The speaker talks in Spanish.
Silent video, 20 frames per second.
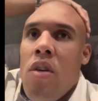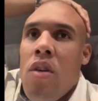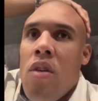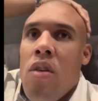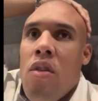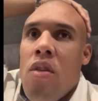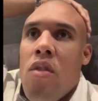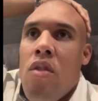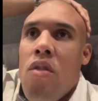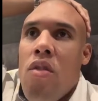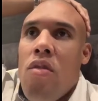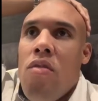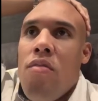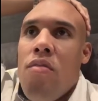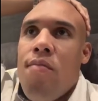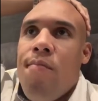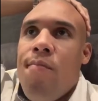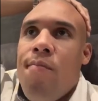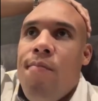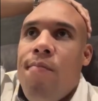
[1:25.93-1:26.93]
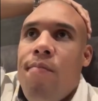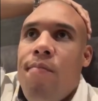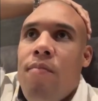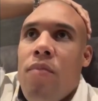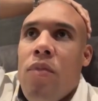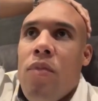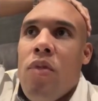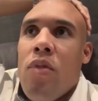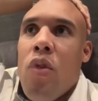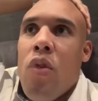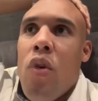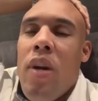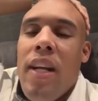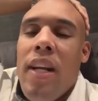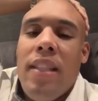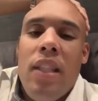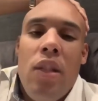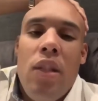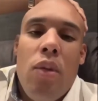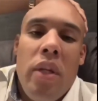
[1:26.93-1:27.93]
con con
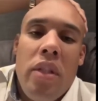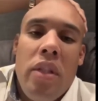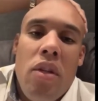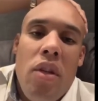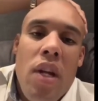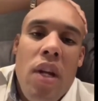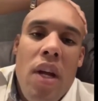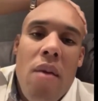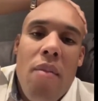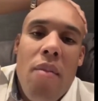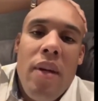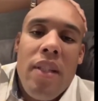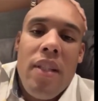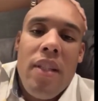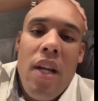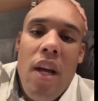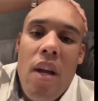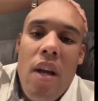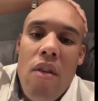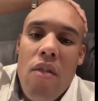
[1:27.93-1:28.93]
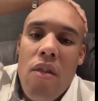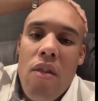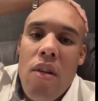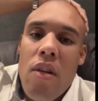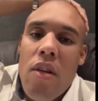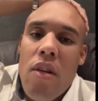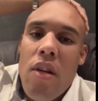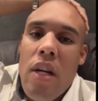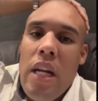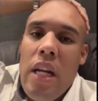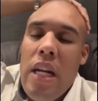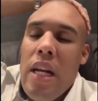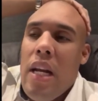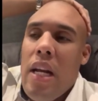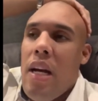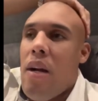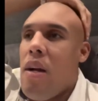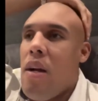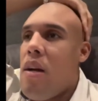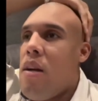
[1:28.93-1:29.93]
las situaciones que pasaron en
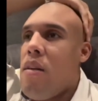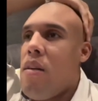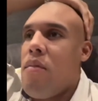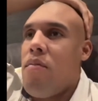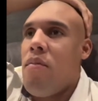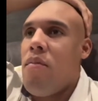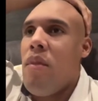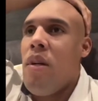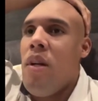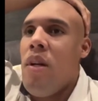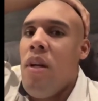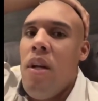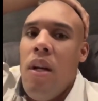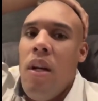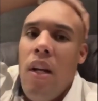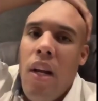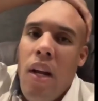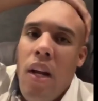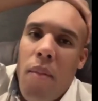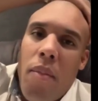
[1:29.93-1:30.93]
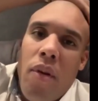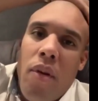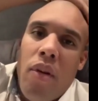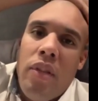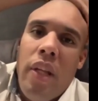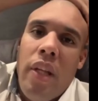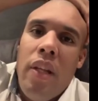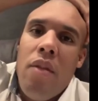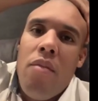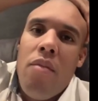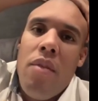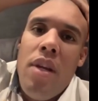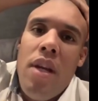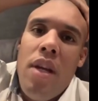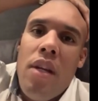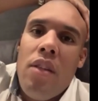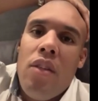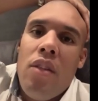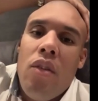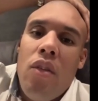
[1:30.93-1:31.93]
la, en la pelota de
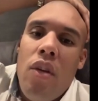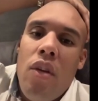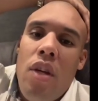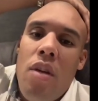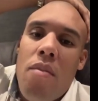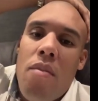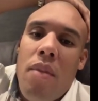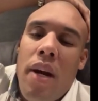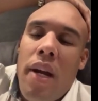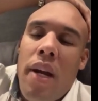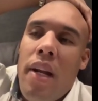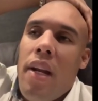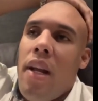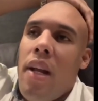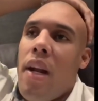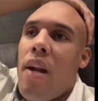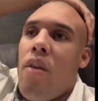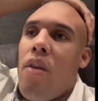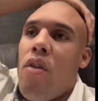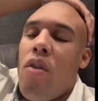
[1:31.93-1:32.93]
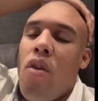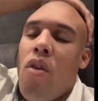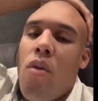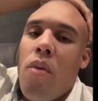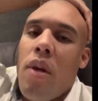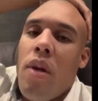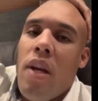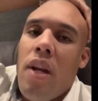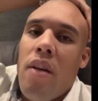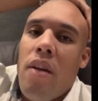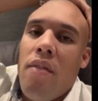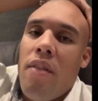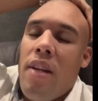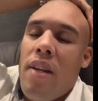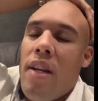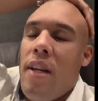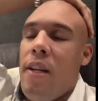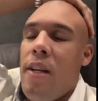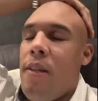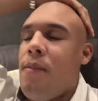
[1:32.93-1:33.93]
invierno y más en el round robin en la
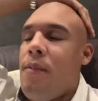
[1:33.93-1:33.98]
final.